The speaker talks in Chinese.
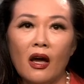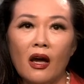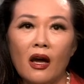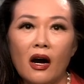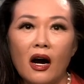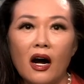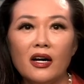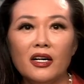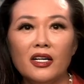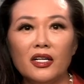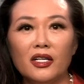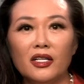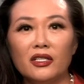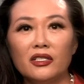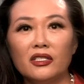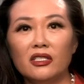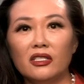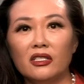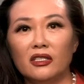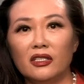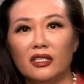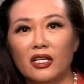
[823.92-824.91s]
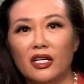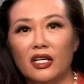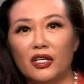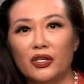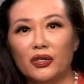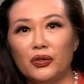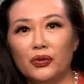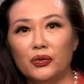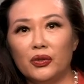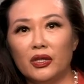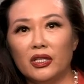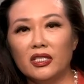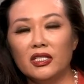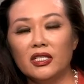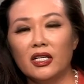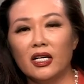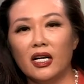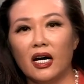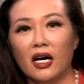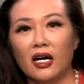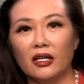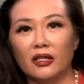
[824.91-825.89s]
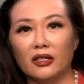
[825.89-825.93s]
二零零四年，袁次
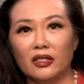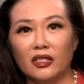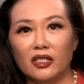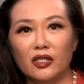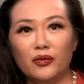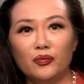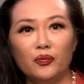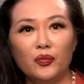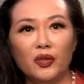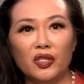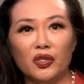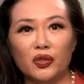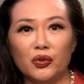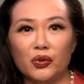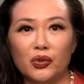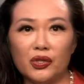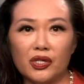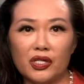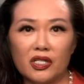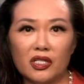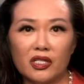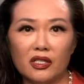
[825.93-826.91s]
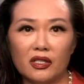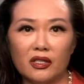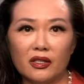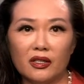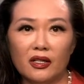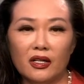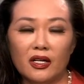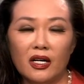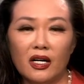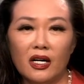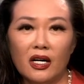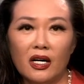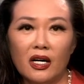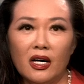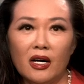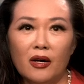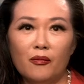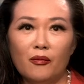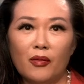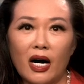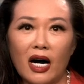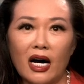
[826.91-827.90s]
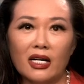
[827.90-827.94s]
郎因病去世，
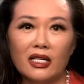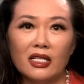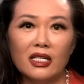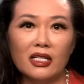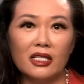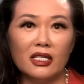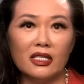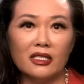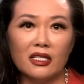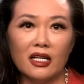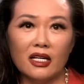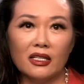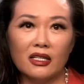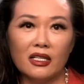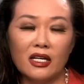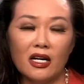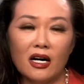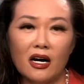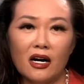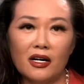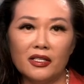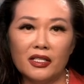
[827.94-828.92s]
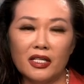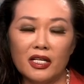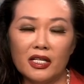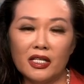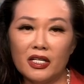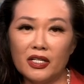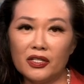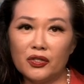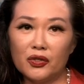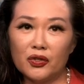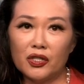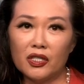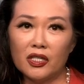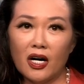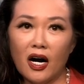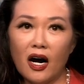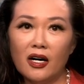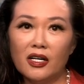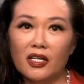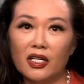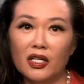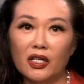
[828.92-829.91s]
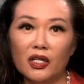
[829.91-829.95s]
玛丽也在第二年，也就是
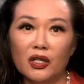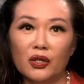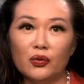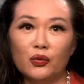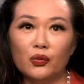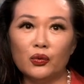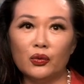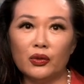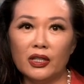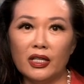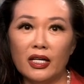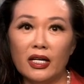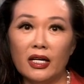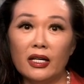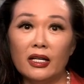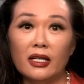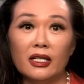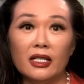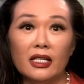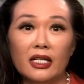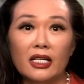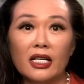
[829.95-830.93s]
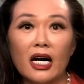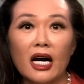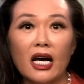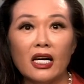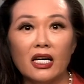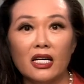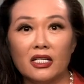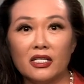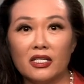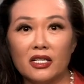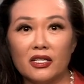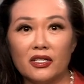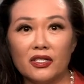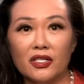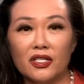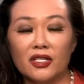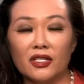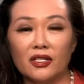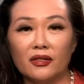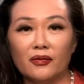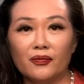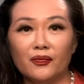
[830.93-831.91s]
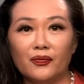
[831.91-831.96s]
二零零五年离开了人
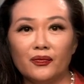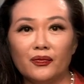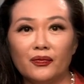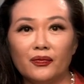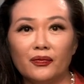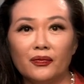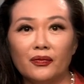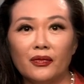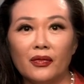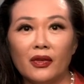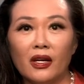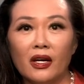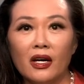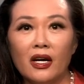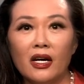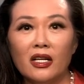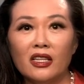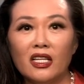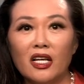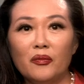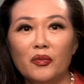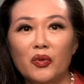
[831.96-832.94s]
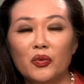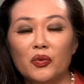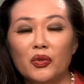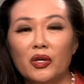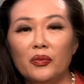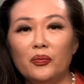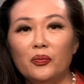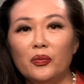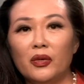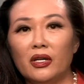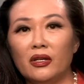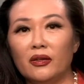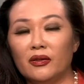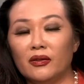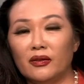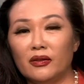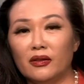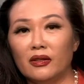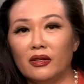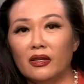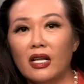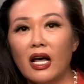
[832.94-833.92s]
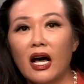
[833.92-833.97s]
世。他们原
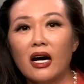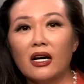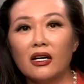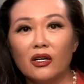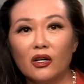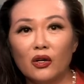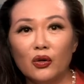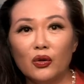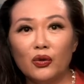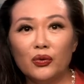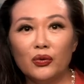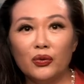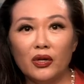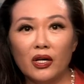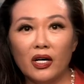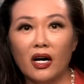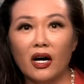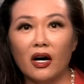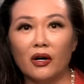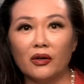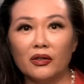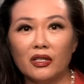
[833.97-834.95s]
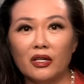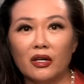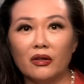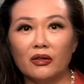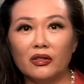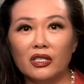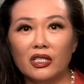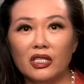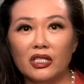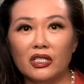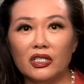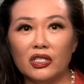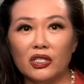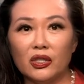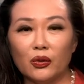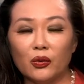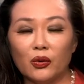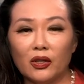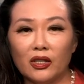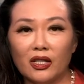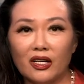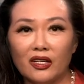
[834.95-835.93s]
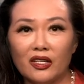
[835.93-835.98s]
本拉钩约好要一起
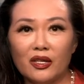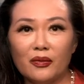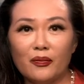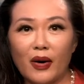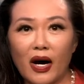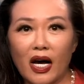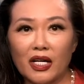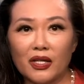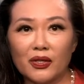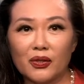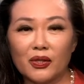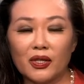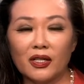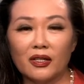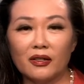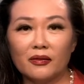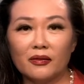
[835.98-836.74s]
活到一百岁。